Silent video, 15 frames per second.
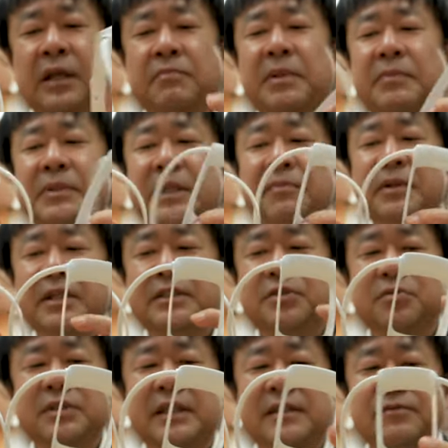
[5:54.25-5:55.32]
まあ見た目は
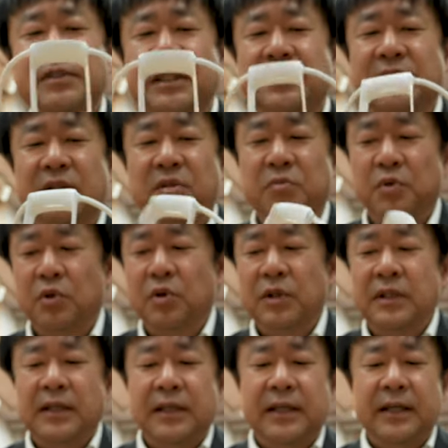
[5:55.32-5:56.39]
一緒になるんですけども、
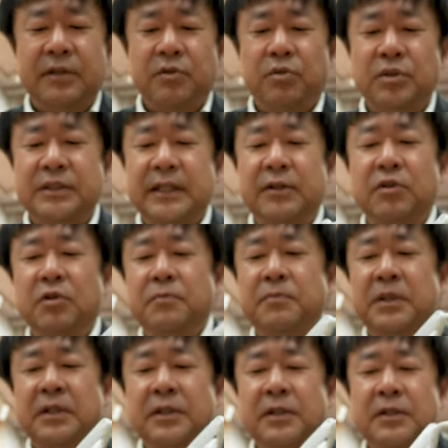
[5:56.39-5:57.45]
えっ、ー、と、こちらの
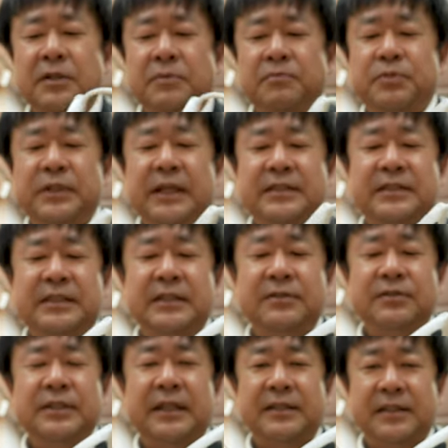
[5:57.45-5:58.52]

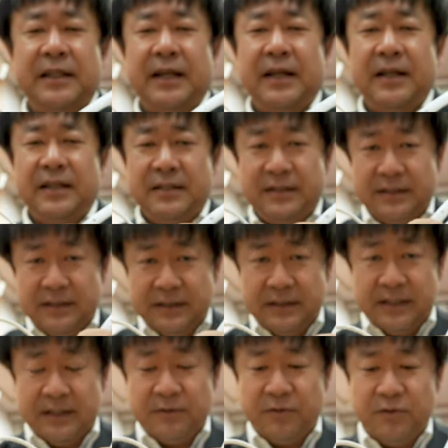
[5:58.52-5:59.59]
プラスチックだった
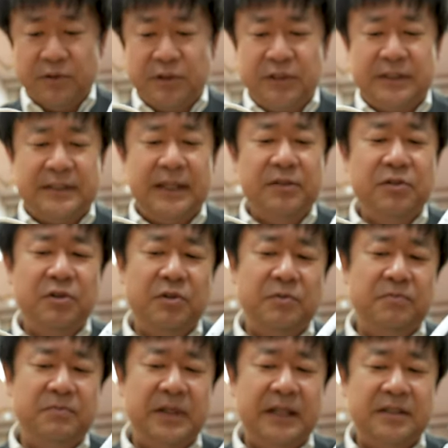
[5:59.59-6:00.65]
あの樹脂製
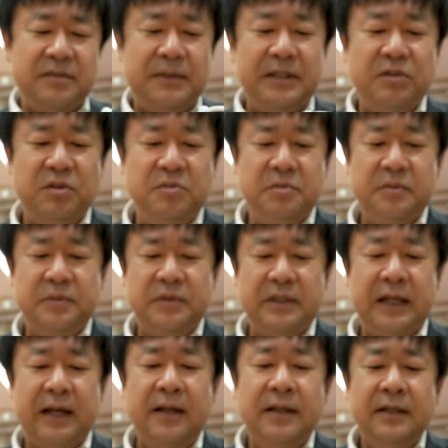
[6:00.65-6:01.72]
のネックバンドの部
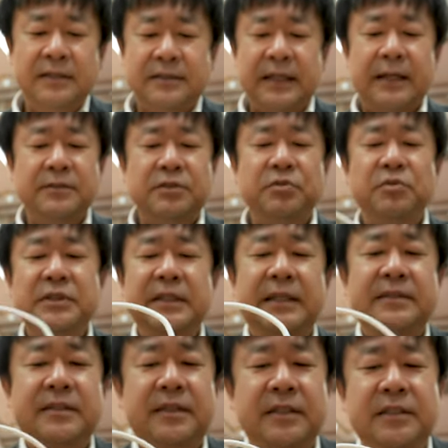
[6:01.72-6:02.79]
分が3層に
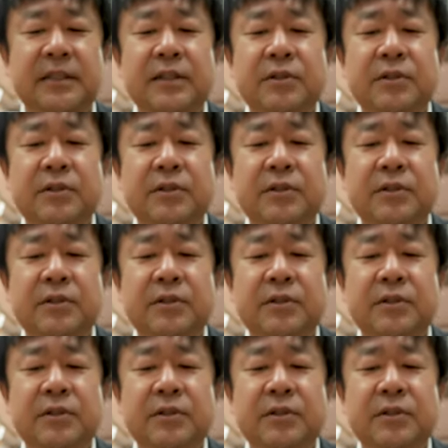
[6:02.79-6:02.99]
なっててシ